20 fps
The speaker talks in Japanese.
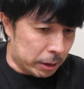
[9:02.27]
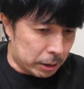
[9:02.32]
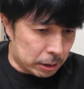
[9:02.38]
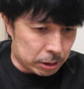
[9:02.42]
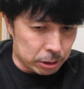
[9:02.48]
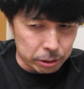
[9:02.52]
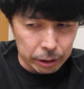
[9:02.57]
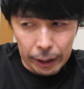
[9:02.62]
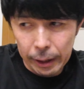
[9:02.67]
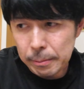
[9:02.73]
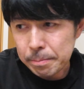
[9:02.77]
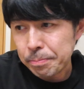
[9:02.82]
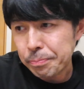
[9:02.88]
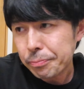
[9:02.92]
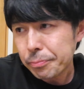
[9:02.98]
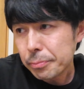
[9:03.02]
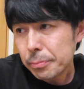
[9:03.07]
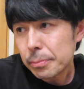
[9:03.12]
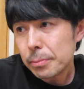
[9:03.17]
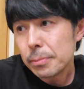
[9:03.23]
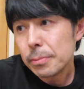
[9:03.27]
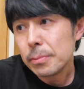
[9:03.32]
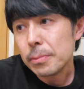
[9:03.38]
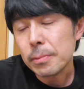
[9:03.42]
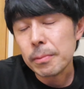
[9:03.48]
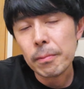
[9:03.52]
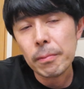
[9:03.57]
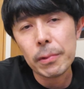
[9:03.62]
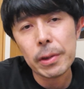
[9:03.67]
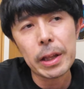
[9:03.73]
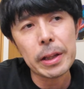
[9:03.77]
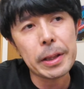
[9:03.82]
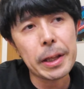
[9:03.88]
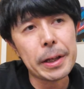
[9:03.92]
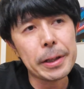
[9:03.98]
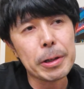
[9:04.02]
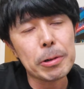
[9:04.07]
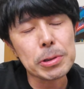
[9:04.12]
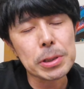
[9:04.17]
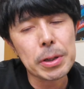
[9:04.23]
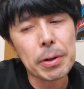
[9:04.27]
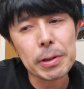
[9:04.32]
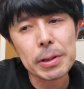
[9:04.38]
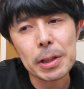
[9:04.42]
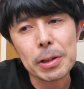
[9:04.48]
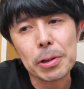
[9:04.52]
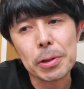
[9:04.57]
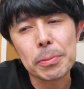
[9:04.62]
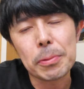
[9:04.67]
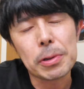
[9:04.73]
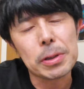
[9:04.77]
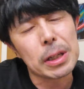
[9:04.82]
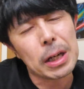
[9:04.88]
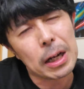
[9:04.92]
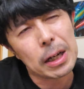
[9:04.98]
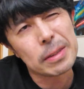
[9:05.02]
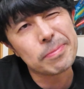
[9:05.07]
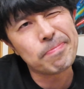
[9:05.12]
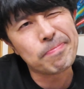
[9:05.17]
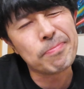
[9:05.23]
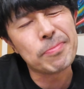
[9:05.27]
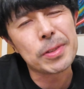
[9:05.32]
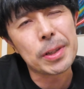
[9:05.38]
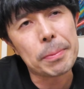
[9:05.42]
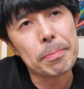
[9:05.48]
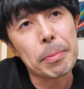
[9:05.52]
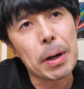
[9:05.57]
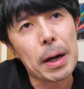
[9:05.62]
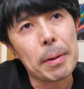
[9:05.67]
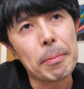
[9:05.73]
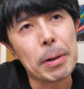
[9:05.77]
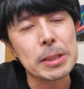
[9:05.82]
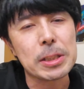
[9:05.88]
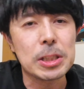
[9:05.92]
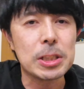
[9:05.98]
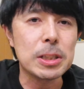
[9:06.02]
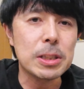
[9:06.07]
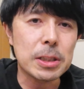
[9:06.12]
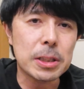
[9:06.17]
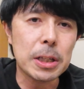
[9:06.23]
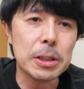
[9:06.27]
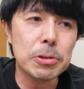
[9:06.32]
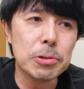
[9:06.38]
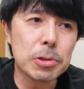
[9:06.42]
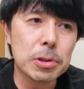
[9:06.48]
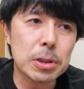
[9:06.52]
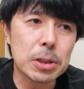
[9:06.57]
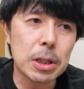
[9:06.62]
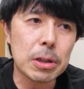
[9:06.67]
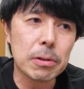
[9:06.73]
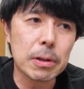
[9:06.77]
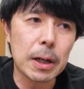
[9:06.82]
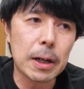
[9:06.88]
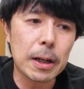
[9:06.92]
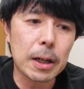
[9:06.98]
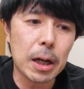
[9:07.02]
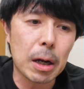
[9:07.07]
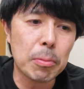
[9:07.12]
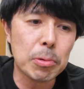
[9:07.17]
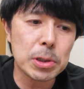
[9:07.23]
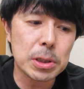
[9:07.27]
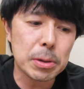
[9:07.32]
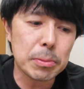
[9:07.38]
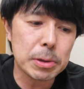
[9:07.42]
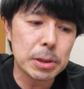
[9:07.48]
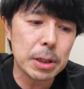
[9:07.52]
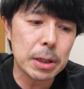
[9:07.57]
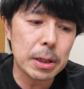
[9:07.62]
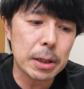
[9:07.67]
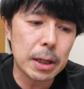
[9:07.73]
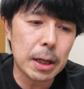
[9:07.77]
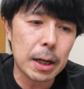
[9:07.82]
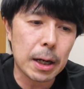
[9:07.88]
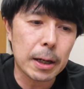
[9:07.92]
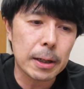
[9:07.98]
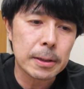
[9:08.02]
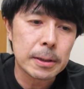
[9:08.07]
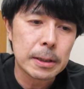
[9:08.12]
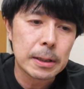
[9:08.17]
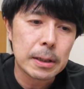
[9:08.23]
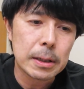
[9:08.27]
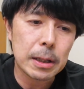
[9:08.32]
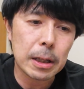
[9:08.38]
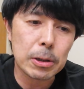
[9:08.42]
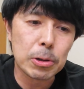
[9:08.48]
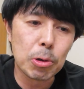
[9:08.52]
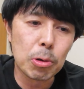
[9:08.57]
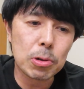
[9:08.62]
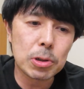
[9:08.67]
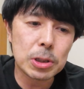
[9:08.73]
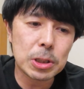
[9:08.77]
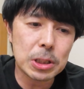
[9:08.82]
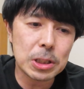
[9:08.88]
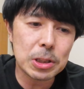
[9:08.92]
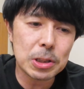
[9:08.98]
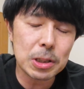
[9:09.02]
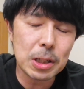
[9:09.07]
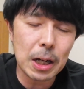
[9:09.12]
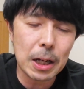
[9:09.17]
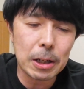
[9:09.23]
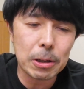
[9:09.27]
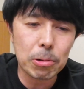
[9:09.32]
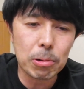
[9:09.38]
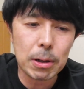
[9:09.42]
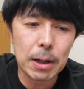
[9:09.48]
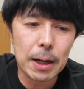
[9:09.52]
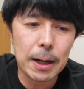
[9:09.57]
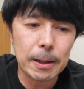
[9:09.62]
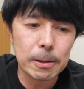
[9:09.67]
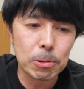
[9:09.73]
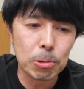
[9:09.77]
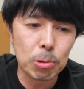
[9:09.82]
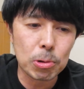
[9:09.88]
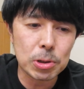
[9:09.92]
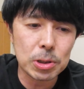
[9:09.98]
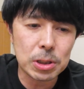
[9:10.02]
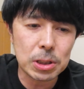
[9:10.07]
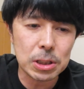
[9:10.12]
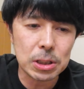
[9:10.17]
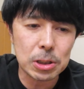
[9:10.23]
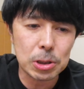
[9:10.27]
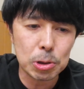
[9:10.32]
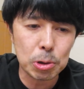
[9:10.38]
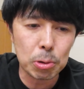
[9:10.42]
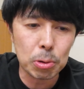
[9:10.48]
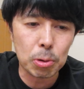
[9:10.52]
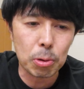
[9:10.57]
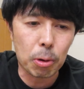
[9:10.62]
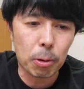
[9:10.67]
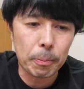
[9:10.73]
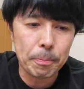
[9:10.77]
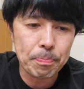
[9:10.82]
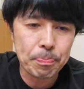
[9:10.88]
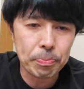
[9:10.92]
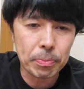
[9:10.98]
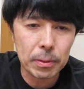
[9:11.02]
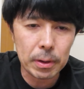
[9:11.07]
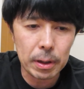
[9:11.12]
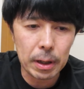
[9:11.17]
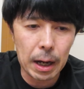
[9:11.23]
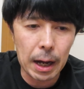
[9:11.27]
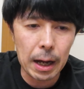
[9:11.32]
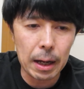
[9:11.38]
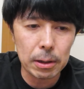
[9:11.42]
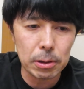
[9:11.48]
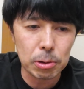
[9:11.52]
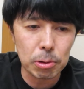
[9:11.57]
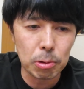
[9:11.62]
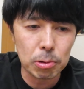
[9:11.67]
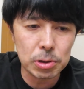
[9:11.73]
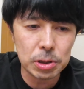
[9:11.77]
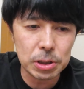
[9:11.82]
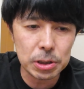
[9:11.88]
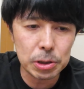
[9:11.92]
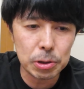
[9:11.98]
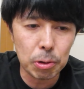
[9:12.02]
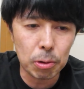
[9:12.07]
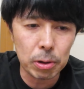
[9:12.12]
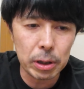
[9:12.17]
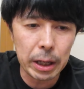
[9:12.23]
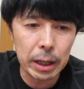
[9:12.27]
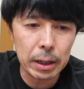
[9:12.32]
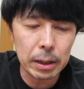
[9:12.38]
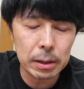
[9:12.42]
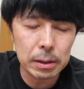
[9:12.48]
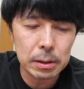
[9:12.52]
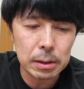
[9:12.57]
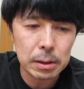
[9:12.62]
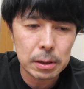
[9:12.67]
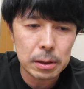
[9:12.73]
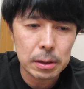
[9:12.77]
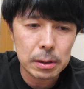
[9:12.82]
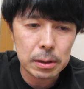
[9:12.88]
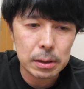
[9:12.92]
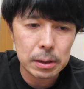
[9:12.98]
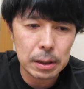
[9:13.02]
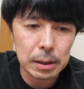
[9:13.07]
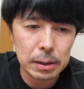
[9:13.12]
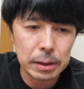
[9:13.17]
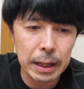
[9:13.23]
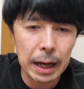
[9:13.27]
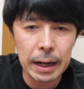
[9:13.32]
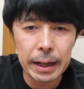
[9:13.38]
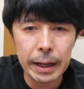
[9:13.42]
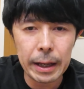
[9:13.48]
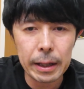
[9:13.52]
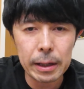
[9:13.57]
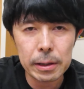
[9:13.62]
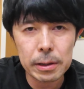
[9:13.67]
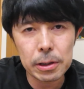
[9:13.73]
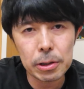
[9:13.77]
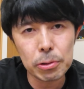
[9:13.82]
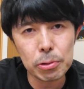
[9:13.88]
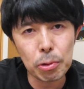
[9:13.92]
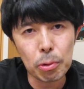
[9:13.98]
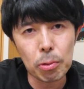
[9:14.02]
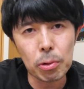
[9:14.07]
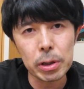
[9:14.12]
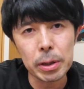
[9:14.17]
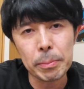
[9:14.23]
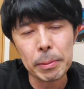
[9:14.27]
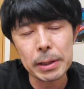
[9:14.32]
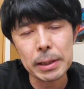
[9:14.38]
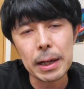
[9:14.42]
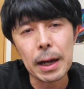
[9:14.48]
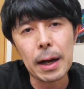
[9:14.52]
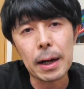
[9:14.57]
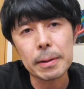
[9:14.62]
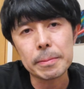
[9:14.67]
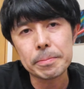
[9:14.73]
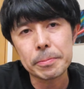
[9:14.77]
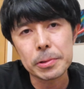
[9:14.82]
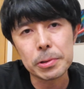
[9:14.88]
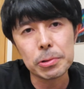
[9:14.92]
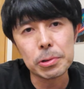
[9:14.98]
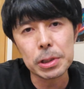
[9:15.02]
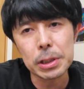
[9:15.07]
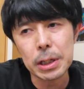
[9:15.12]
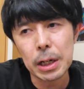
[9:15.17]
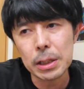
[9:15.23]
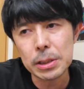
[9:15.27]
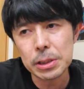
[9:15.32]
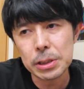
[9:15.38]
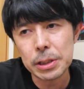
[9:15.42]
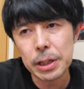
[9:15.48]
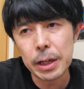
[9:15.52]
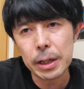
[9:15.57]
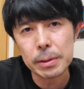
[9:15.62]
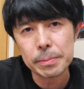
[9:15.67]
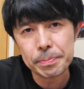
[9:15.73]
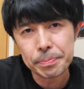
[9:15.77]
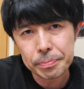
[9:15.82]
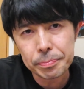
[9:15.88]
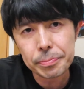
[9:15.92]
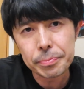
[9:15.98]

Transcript: 失礼で、データを触った時も、いや、うん、やっぱ、まあ、新鮮に映ってるからかもしれませんが、ただ、の口疲れとか、の口、ちょっと、あ、の口表現、慣れっていうところで、また、揺り返しで、